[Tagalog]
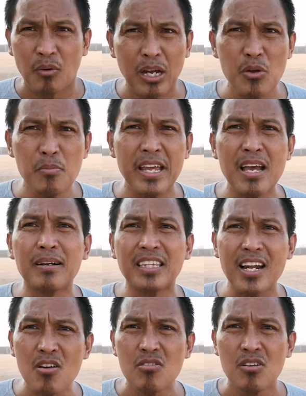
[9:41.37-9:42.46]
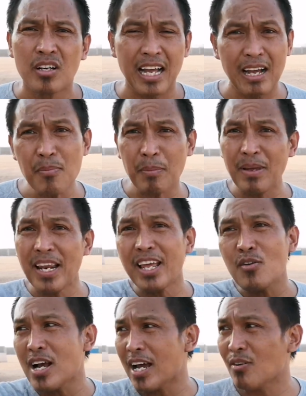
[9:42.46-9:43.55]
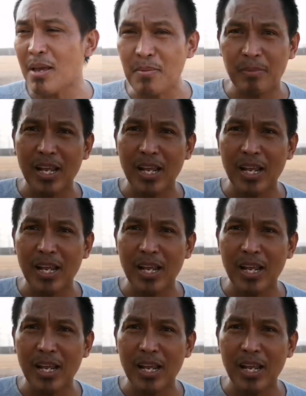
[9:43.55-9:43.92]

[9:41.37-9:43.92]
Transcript: Okay, mahiya magtanong. Ako pagbili ko ng ano kayo,